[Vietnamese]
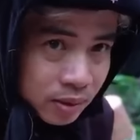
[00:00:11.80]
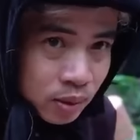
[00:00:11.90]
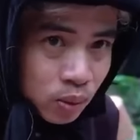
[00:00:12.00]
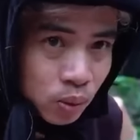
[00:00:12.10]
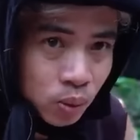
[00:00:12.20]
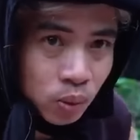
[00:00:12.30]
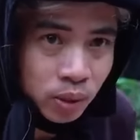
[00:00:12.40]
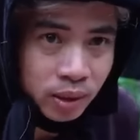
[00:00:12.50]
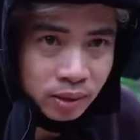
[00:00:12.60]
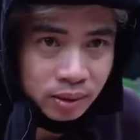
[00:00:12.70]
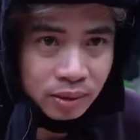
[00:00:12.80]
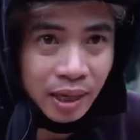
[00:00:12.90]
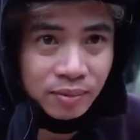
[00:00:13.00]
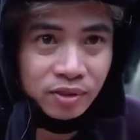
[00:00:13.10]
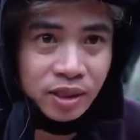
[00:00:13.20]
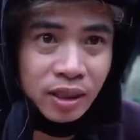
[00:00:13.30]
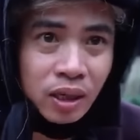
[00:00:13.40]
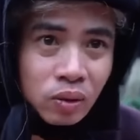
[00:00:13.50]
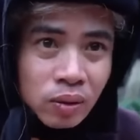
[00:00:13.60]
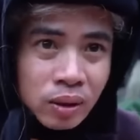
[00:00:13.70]
đứng lủ lủ đây ờ, làm gì
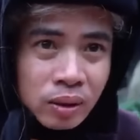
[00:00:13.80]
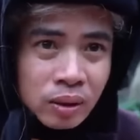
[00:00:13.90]
đâu